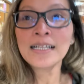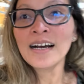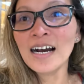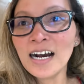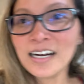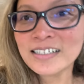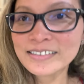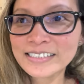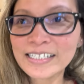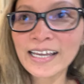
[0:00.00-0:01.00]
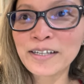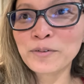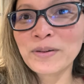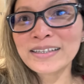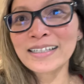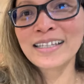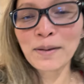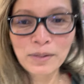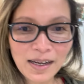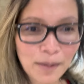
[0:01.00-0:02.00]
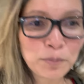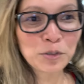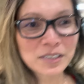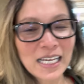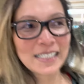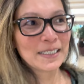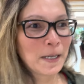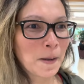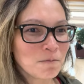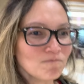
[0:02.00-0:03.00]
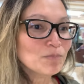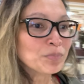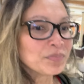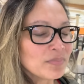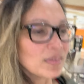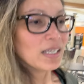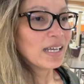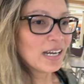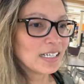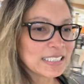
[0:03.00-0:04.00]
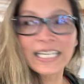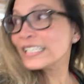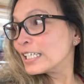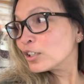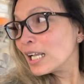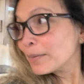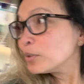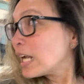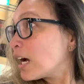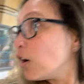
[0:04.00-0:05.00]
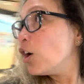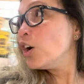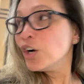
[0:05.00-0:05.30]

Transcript: Oh, CR yung matanda, baka abutan. Ah, sige, dito lang muna ako.